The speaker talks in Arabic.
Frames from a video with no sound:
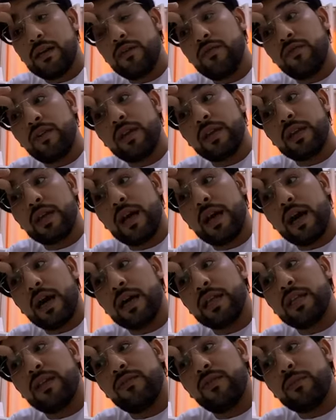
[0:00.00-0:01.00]
في
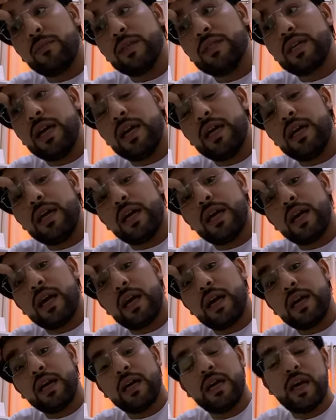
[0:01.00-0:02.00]
انطلاقتي في مجال
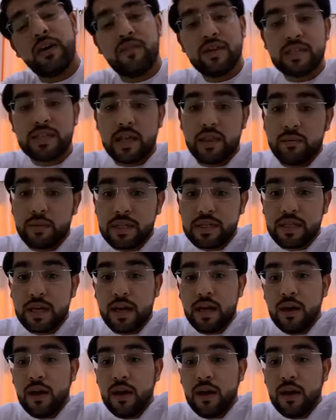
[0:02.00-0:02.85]
العقاري كيف استثمر صح